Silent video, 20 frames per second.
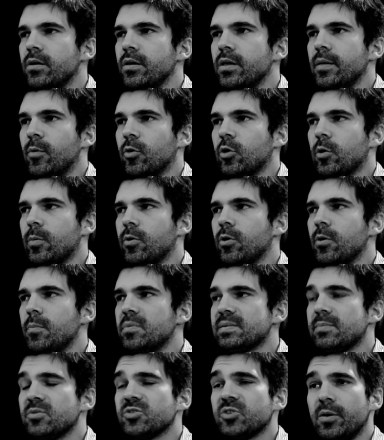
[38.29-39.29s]
Y poco a poco
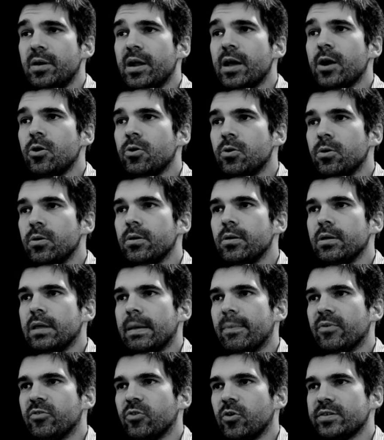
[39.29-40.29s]
empezamos a hablarlo y
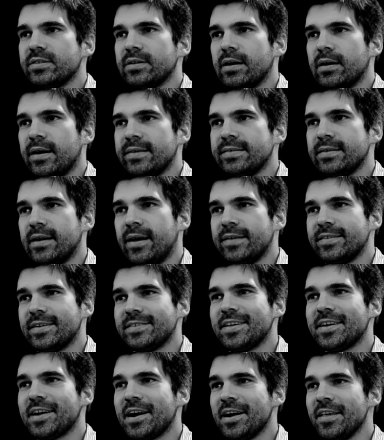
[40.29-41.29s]
empezó a,
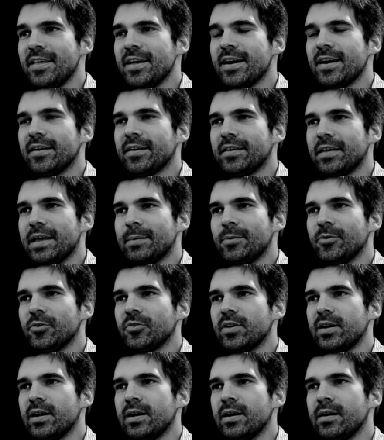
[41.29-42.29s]
hacerse realidad que
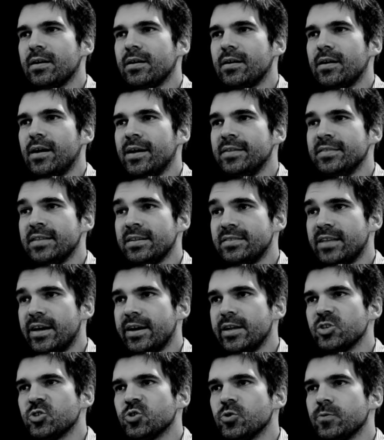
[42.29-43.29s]
íbamos a, a, intentar
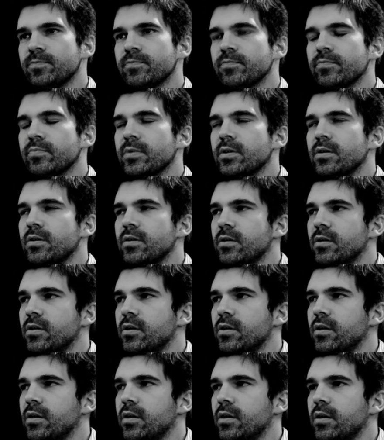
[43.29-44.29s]
eso.
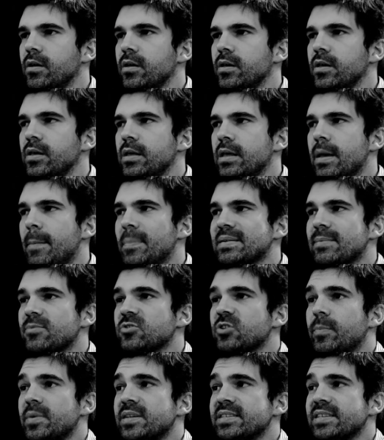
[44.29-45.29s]
Y empezamos
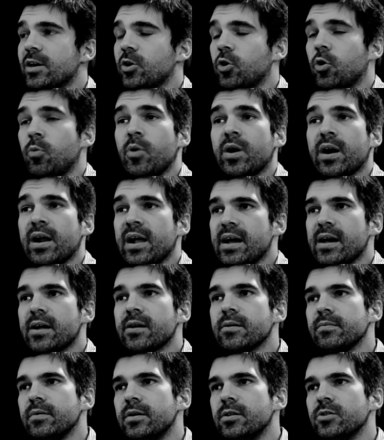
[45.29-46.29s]
a pensar cómo
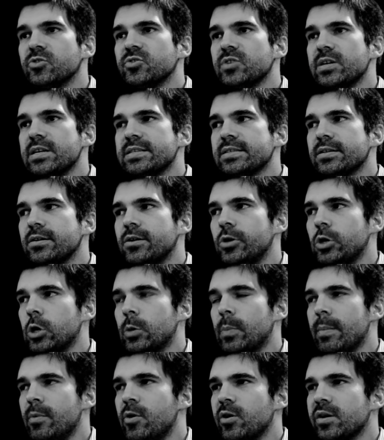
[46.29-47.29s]
arrancar. Entonces, lo
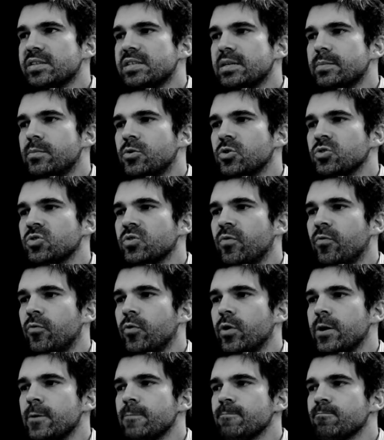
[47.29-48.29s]
primero que hicimos
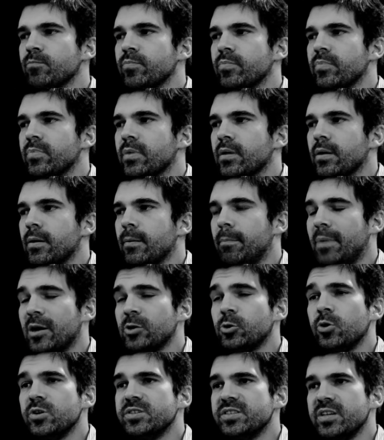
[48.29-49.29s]
fue,
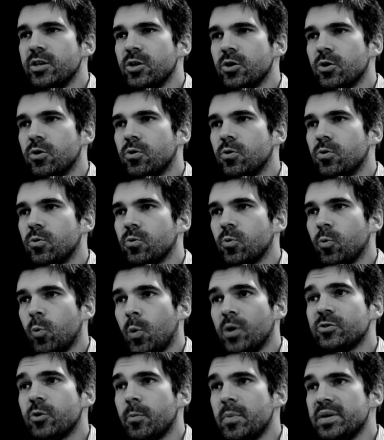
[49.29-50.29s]
Pato diseñó
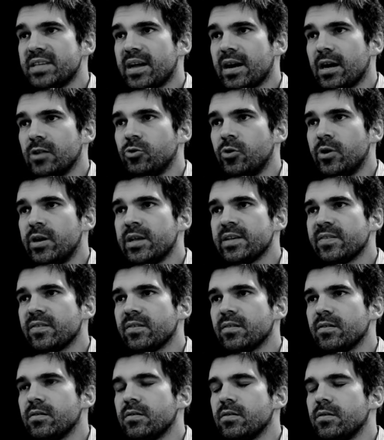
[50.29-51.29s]
cuatro mesas
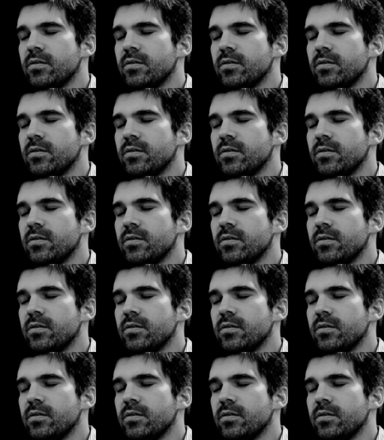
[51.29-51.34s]
ratonas